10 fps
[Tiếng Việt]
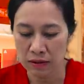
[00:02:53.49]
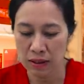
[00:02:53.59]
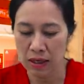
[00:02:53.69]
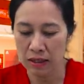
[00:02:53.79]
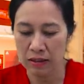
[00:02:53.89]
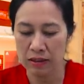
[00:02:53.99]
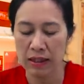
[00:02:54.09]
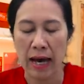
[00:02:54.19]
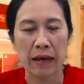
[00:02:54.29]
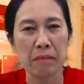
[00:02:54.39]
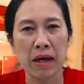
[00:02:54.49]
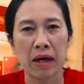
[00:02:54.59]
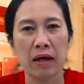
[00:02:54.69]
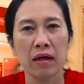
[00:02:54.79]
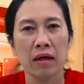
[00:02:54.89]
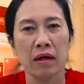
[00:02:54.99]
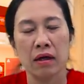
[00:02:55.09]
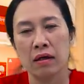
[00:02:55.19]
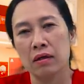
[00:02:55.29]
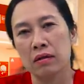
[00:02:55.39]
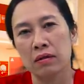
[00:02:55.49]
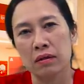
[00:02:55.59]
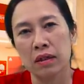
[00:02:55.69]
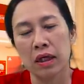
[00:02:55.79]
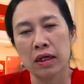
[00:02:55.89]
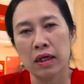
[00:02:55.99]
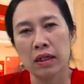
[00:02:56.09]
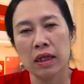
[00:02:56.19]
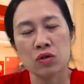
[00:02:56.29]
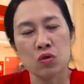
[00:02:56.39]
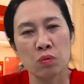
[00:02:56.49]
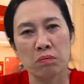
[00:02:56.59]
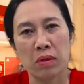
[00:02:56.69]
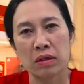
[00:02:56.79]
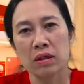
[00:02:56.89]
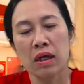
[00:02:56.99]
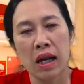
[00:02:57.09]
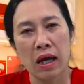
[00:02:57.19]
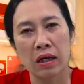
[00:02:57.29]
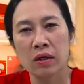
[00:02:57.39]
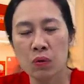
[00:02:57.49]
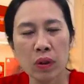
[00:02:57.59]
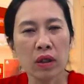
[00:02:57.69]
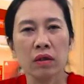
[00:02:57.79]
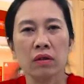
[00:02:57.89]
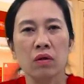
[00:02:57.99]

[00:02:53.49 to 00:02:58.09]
Đấy là những cái mà cái tác dụng mà rất là hữu ích